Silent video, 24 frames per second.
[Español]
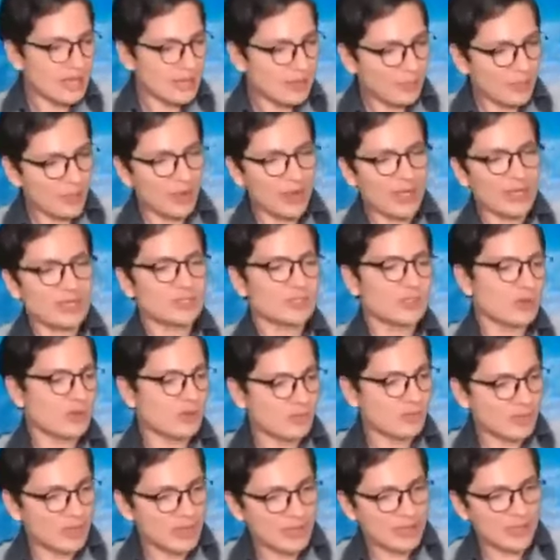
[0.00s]
y por
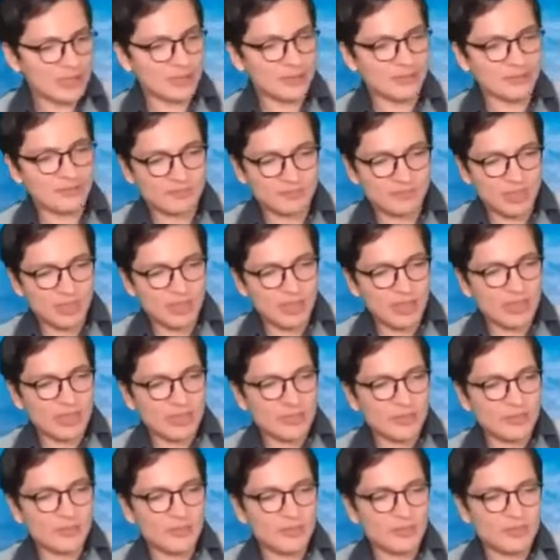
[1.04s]
eso em,
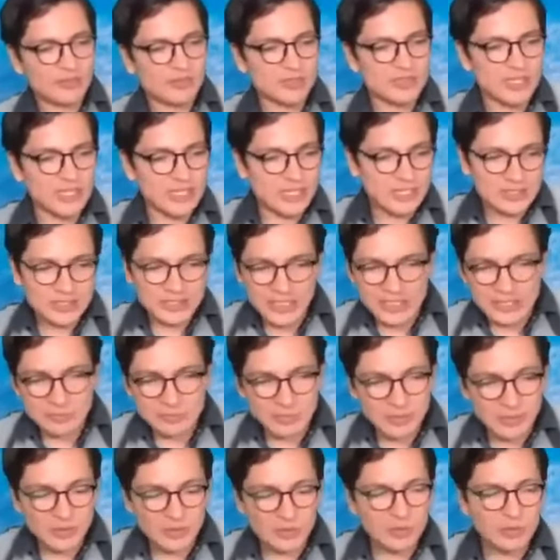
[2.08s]
se
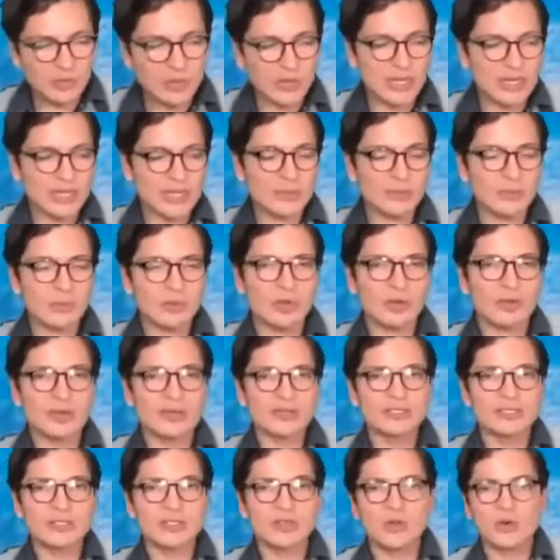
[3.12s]
especula que pudo
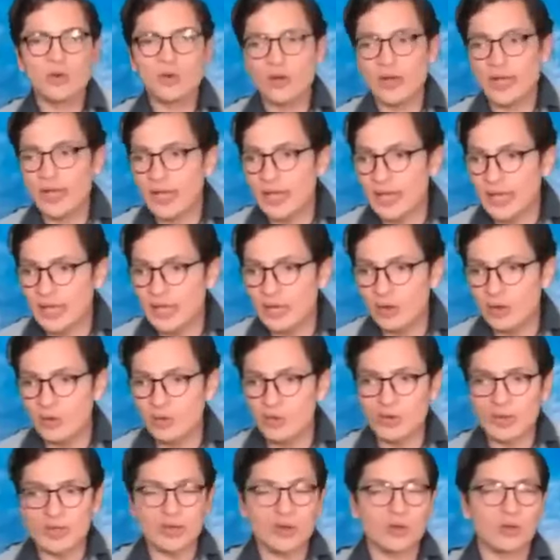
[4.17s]
haber sido él
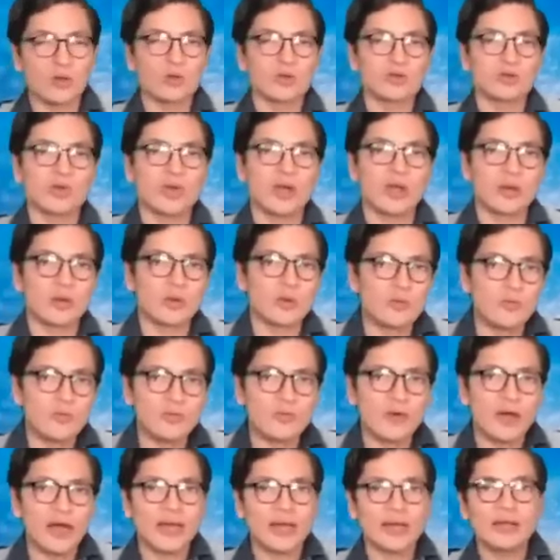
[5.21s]
o incluso algún
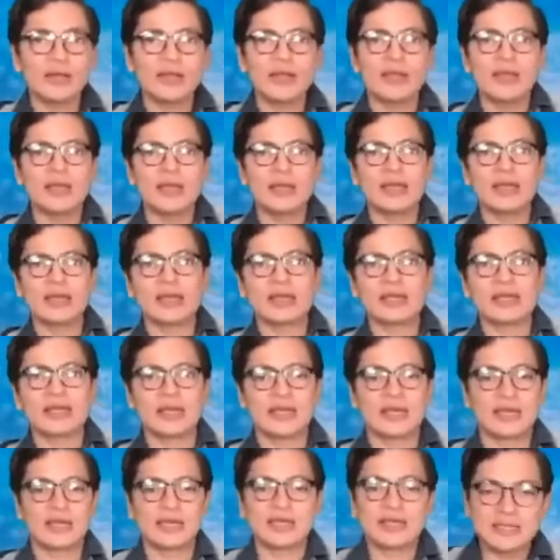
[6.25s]
fan el
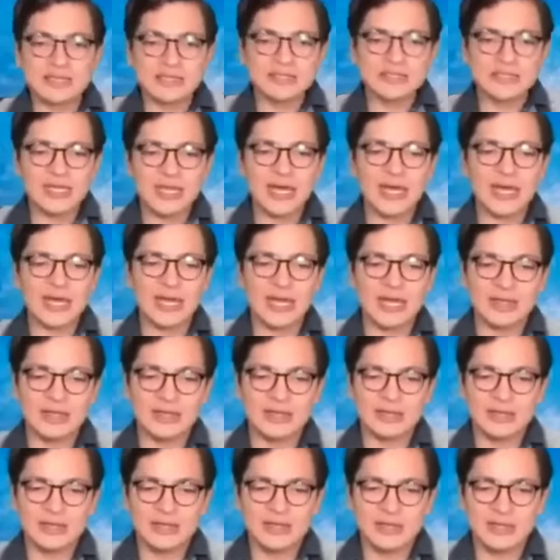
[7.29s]
que
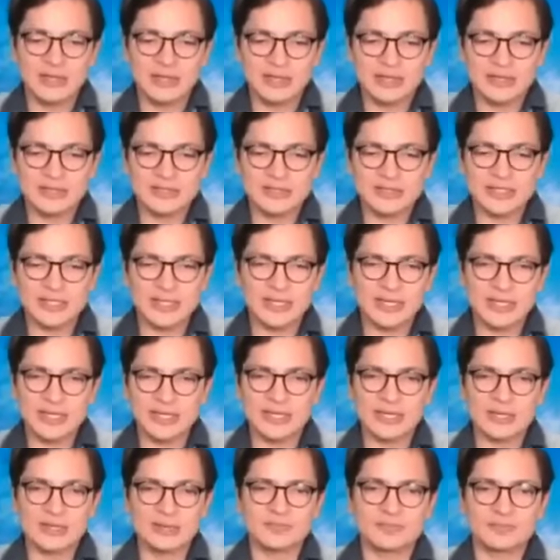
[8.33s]
iniciara
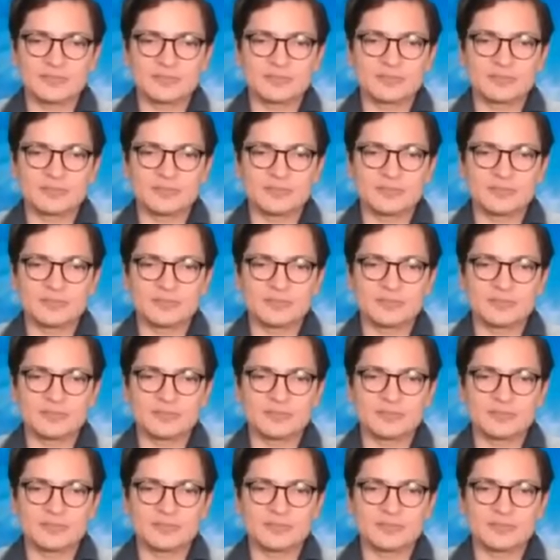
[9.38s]
este